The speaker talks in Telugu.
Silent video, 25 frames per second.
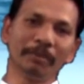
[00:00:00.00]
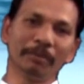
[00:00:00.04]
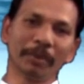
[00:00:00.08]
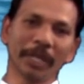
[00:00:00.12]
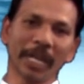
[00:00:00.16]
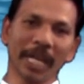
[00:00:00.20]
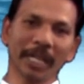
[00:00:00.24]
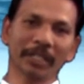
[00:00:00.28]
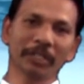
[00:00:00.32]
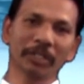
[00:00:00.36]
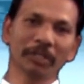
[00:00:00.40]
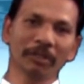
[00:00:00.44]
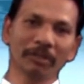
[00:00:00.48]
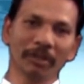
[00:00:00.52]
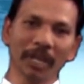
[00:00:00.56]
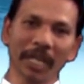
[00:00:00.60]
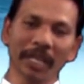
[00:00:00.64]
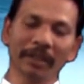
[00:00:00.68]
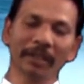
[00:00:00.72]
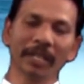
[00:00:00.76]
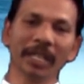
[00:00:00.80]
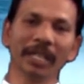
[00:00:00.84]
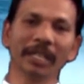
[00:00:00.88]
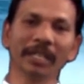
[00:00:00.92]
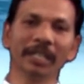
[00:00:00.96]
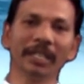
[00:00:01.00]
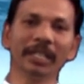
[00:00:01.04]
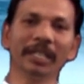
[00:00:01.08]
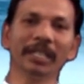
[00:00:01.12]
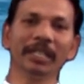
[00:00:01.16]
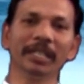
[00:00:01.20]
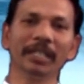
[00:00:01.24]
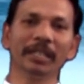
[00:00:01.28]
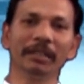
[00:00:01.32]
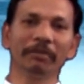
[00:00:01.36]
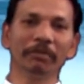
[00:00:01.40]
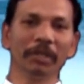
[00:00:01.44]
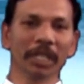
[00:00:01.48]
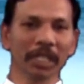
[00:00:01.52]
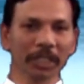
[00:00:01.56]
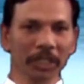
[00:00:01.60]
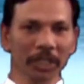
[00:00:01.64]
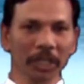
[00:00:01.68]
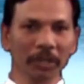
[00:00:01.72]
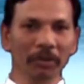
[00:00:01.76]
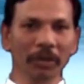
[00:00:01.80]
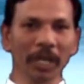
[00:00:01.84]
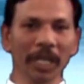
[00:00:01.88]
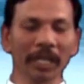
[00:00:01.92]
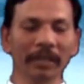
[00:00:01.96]
ప్రేక్షకులందరికీ
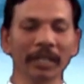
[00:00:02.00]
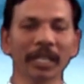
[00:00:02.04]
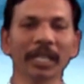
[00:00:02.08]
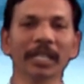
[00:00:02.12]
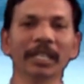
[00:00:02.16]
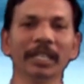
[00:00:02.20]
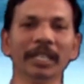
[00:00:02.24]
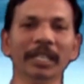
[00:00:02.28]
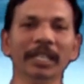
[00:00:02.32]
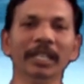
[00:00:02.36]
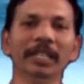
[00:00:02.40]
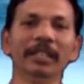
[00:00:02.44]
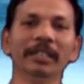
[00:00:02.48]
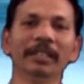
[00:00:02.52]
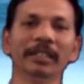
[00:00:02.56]
వీక్షకులందరికీ